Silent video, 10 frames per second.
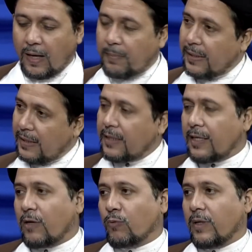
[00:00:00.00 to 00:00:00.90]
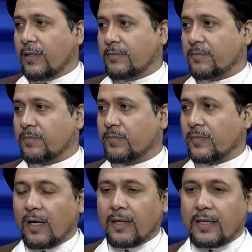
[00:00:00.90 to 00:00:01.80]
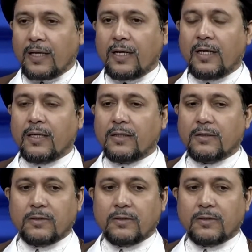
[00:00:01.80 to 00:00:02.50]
हमारे लिए ये हुआ कि